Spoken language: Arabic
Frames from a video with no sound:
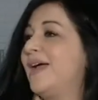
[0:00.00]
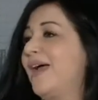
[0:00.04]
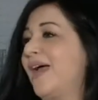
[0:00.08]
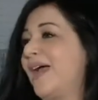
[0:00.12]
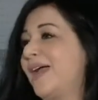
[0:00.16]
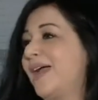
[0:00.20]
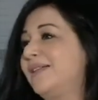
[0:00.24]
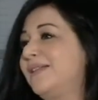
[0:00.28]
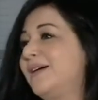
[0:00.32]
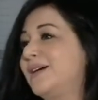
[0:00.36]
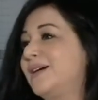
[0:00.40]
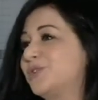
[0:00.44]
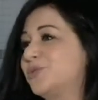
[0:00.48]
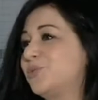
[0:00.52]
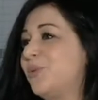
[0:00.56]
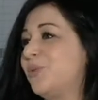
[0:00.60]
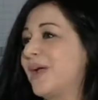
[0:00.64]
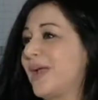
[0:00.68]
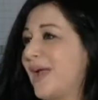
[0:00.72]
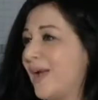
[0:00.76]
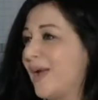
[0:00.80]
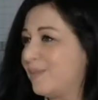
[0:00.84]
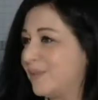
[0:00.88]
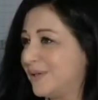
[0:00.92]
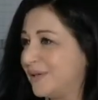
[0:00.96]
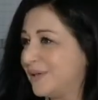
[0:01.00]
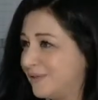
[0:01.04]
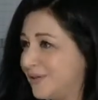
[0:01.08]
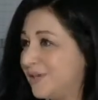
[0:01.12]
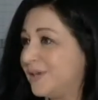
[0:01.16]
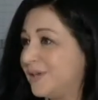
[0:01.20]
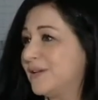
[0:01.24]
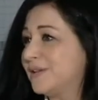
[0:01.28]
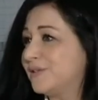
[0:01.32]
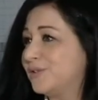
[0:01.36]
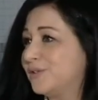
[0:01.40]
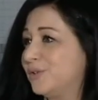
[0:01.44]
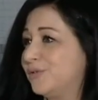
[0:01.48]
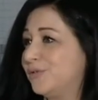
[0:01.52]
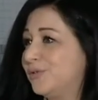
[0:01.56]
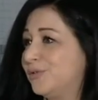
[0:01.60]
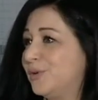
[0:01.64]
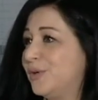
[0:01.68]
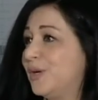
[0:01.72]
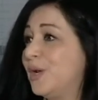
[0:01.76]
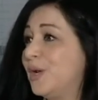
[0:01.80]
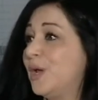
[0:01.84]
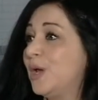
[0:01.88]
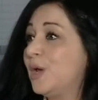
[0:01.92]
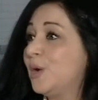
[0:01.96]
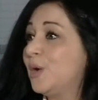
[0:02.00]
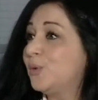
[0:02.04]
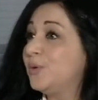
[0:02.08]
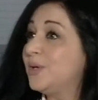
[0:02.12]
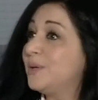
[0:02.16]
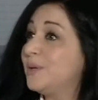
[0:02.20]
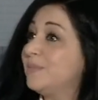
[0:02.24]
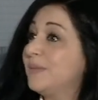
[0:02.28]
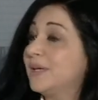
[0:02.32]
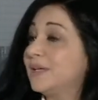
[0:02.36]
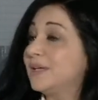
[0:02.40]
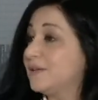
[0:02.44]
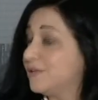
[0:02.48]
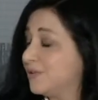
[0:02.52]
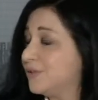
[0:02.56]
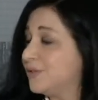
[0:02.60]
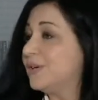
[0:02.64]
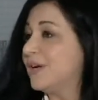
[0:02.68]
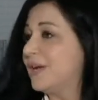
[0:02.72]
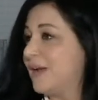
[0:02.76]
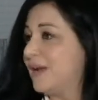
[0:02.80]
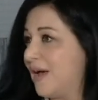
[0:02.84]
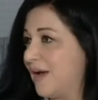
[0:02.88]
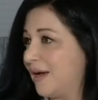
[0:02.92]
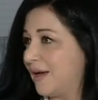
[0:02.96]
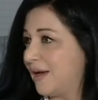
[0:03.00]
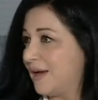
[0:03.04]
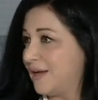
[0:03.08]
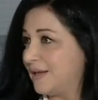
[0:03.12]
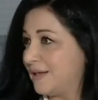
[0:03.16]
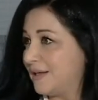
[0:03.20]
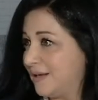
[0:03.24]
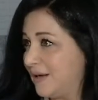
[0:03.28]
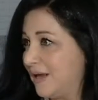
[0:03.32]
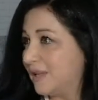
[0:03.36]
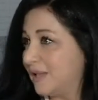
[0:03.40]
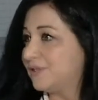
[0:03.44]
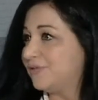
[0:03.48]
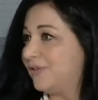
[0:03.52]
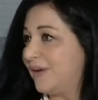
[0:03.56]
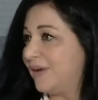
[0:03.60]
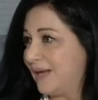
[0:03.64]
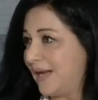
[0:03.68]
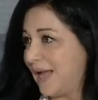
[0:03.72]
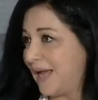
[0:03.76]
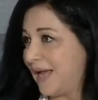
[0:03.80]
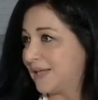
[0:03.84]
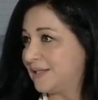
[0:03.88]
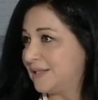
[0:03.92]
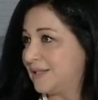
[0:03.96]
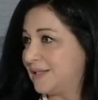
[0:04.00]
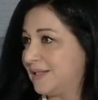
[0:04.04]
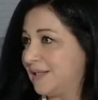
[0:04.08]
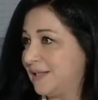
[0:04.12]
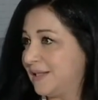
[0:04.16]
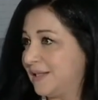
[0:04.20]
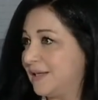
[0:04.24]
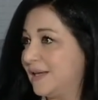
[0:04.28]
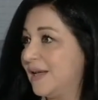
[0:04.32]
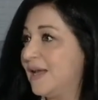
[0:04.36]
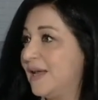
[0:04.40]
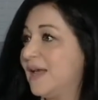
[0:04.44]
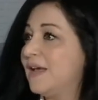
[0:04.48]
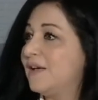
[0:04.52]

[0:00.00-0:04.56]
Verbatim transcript: هيدا شوي عم نضر الطفل ويمكن نضر الاخرين الاطفال العاديين